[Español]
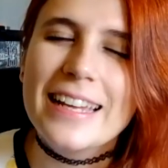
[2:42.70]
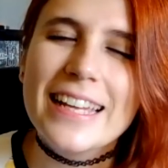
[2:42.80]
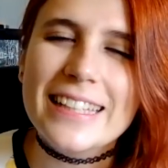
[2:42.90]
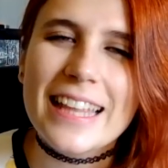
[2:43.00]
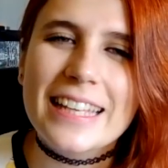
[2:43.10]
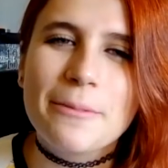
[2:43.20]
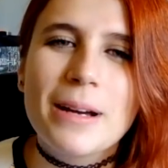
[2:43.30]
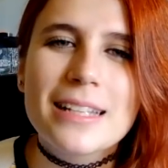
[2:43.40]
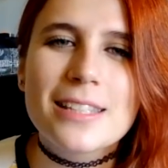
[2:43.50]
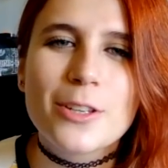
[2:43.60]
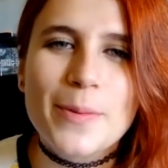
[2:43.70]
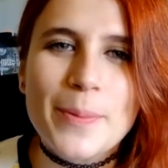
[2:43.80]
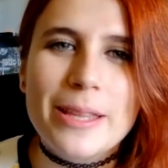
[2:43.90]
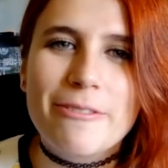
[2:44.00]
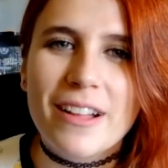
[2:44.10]
y todo aquí más no
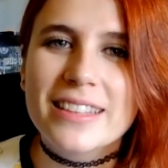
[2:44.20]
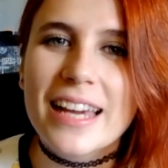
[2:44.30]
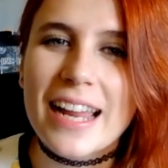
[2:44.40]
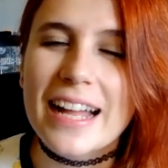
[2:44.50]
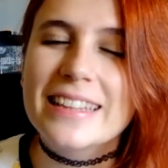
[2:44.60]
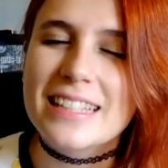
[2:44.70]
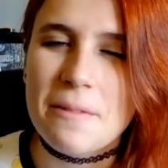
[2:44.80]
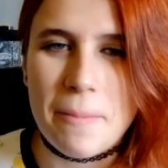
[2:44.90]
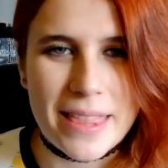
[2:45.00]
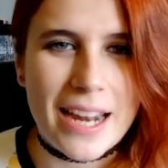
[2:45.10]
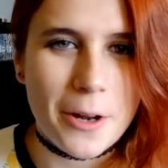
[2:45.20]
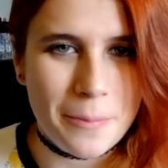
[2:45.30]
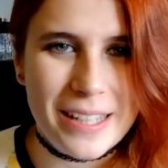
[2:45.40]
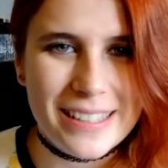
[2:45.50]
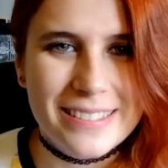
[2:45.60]
puede faltar antes de empezar a
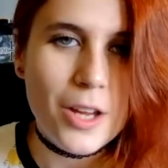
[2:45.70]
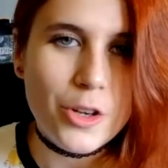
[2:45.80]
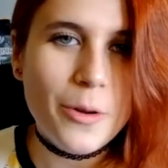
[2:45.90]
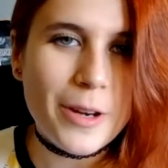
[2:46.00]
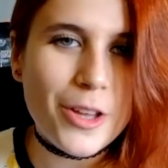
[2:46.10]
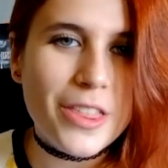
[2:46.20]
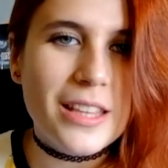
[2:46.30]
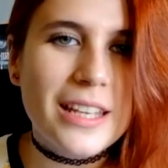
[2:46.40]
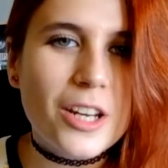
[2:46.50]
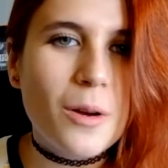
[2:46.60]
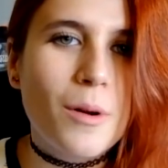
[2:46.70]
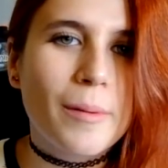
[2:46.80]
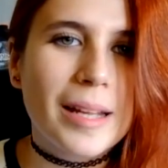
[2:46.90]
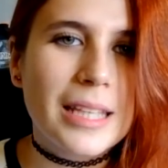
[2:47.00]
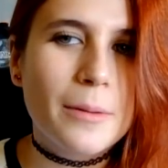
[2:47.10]
comer. Número 11. Tener como
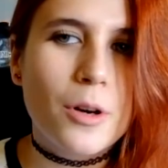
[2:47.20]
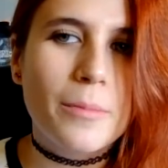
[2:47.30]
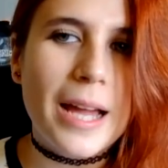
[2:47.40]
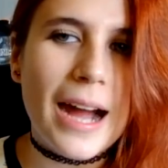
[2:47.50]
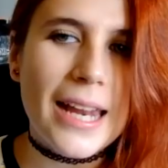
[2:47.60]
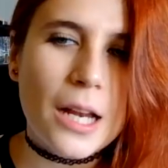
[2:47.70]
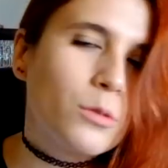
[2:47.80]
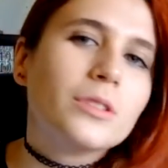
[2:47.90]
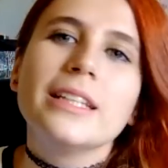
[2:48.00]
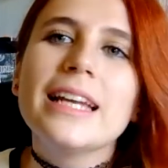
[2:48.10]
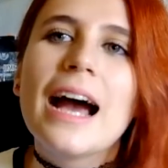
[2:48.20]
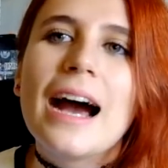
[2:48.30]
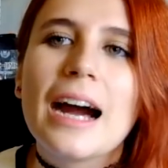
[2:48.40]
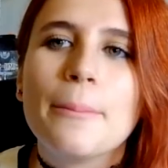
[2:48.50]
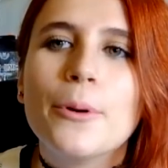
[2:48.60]
objetivo viajar algún día
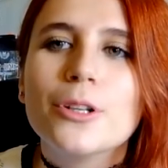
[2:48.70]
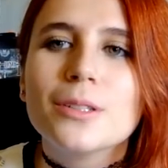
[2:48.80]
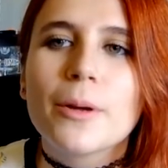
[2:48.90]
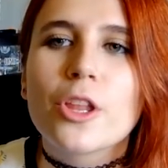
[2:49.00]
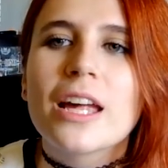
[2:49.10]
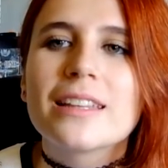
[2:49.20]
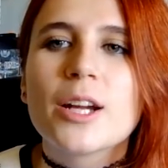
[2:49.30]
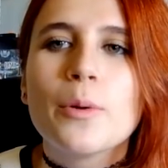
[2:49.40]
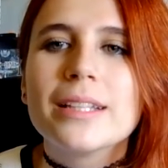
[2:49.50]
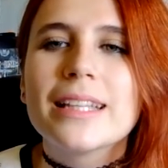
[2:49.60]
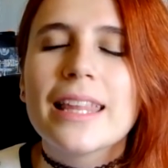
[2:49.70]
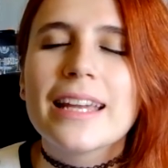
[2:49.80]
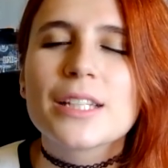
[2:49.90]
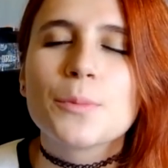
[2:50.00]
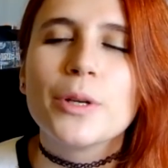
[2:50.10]
a Japón, pero darte cuenta de
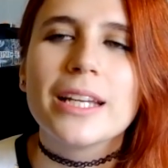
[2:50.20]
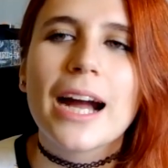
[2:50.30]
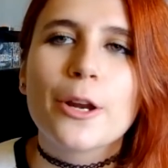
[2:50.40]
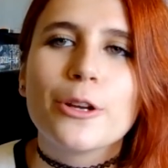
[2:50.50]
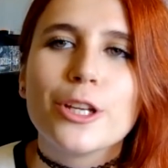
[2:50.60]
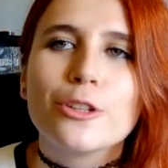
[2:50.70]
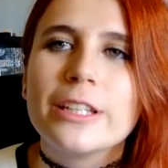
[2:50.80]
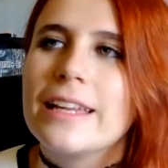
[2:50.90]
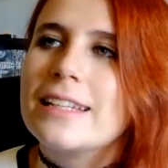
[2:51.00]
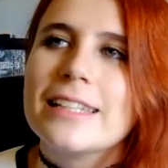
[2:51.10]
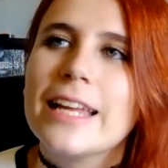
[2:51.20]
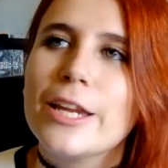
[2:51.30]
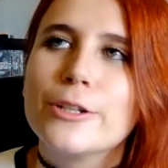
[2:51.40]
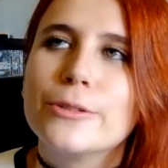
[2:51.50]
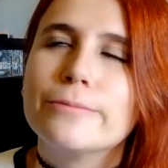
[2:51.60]
que es muy caro y no tienes dinero.